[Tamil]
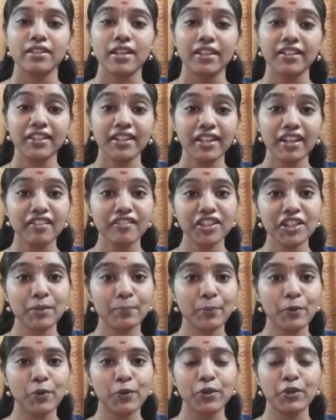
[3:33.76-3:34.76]
தஹியாவுக்கு
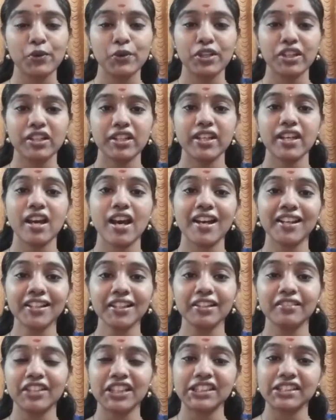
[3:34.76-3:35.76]
போன உடனே
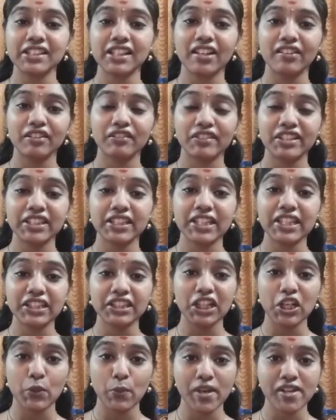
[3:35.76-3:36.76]
அங்க வந்து அவர் வந்து
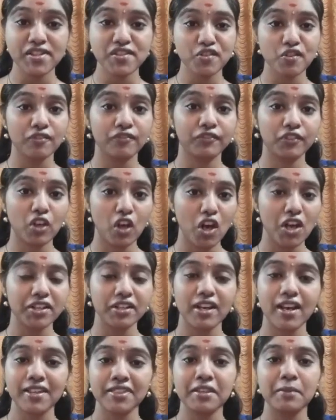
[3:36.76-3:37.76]
இந்த கொஸ்ட் ஆஃப்
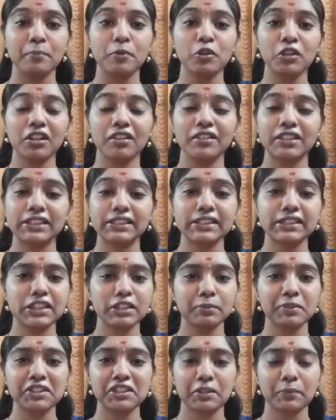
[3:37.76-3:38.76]
காட் அந்த புக்கை வந்து
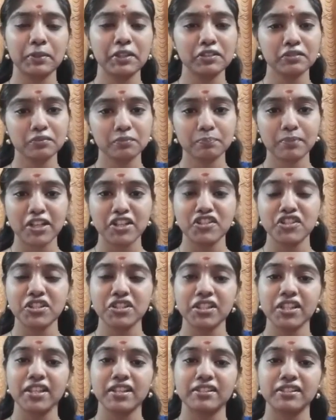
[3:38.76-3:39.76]
திருப்பி திருப்பி
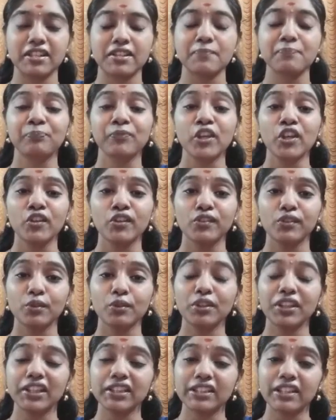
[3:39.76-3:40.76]
படிச்சுட்டே இருந்தார் சோ
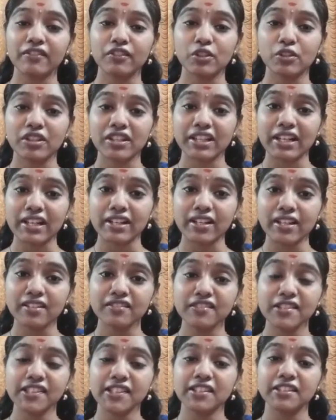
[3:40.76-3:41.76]
இது அவரோட
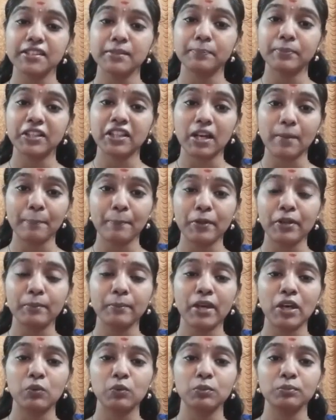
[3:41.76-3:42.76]
ரெண்டாவது சந்திப்புக்கு
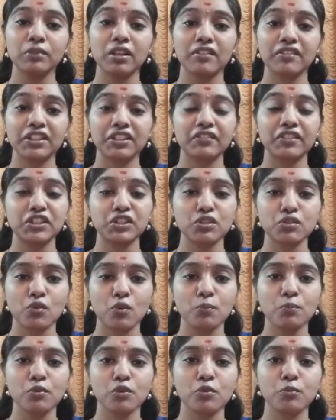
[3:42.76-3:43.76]
அப்புறமாவும் அவருக்கு வந்து
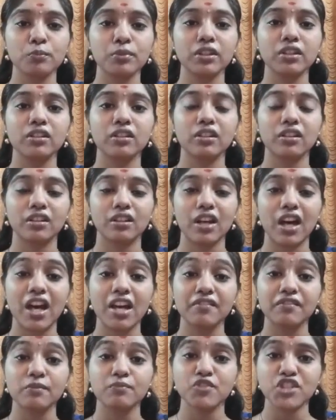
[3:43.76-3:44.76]
ரொம்ப ரொம்ப
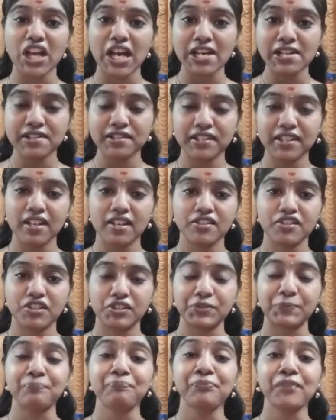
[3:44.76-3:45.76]
ஆர்வம்
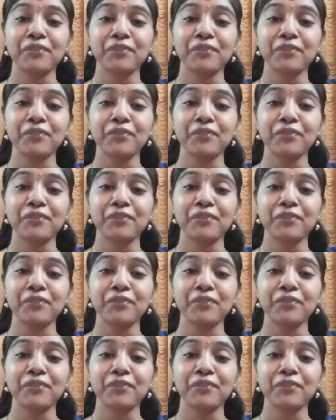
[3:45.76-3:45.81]
ஜாஸ்தியாச்சு